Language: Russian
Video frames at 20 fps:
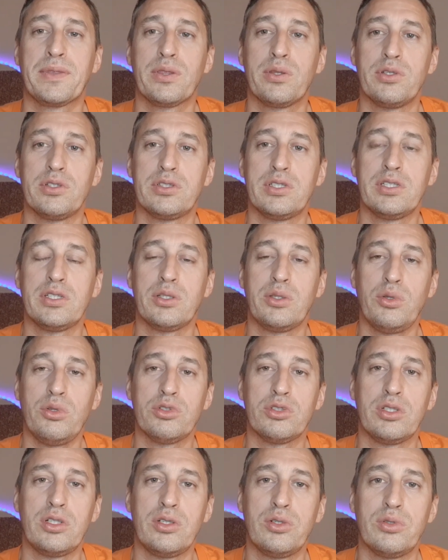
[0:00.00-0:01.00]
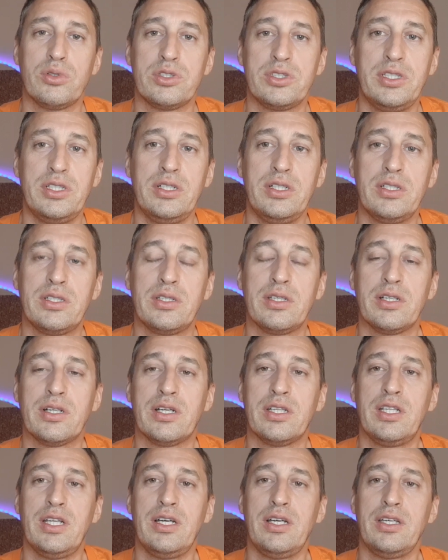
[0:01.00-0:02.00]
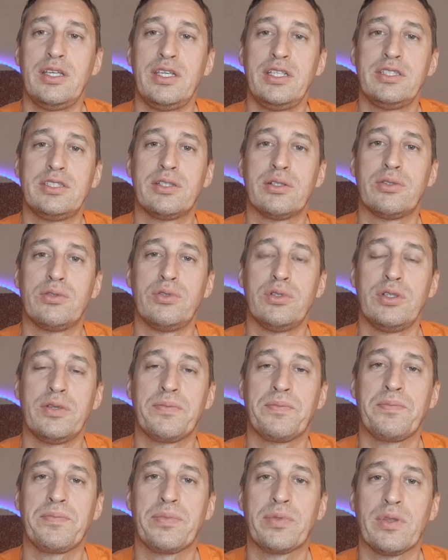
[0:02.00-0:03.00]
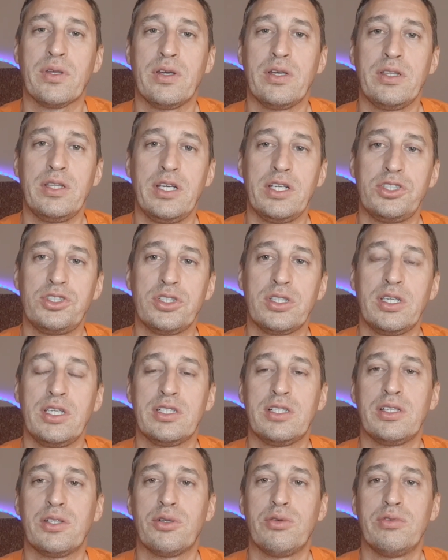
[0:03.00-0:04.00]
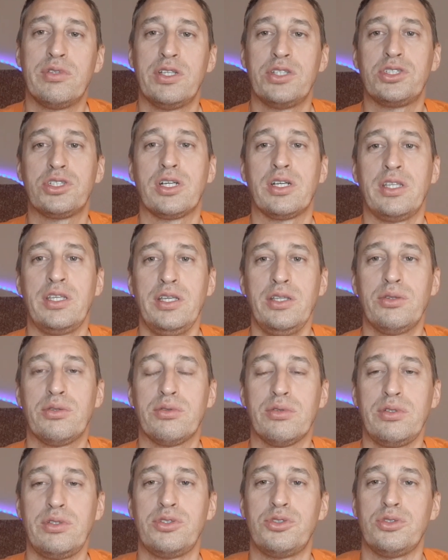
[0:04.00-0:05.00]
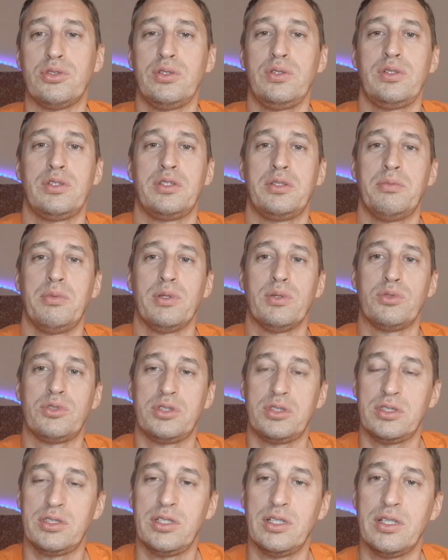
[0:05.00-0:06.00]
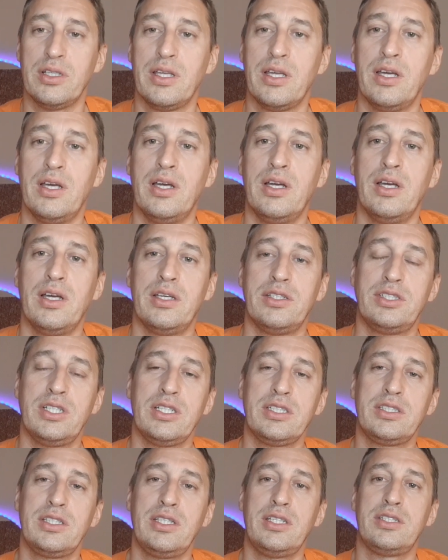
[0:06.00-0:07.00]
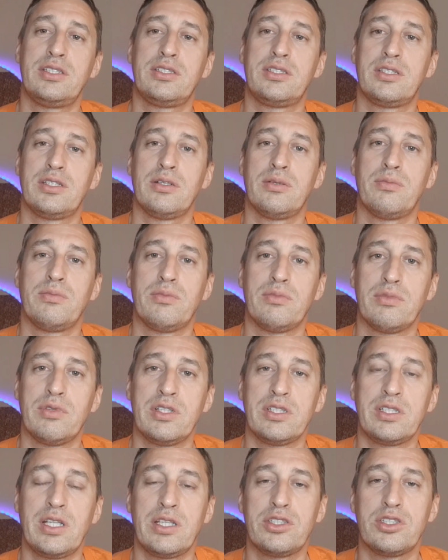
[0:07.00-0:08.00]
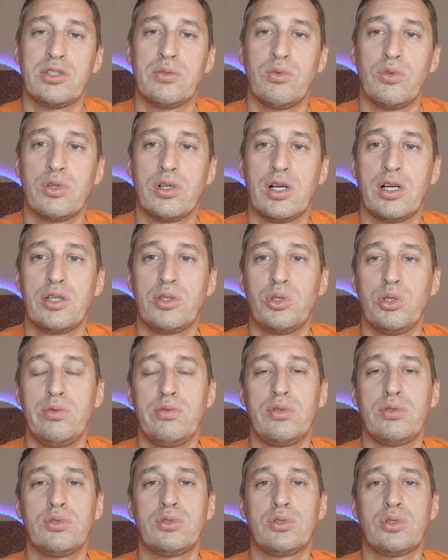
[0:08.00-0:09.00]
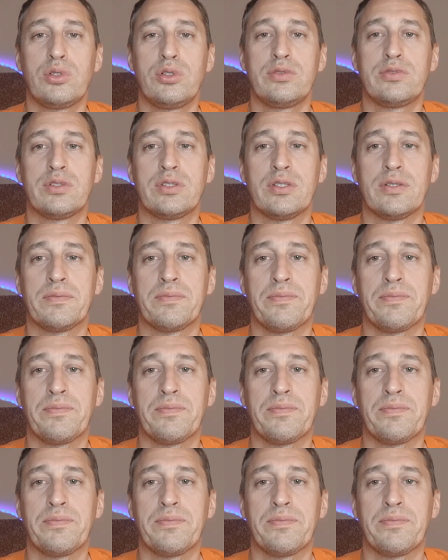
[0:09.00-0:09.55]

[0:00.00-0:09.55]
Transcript: То есть это тоже легко сделать, когда есть такой э, датчик. Если такого датчика нет, то ничего и не получится сделать. Сейчас есть эм, достаточно много готовых устройств.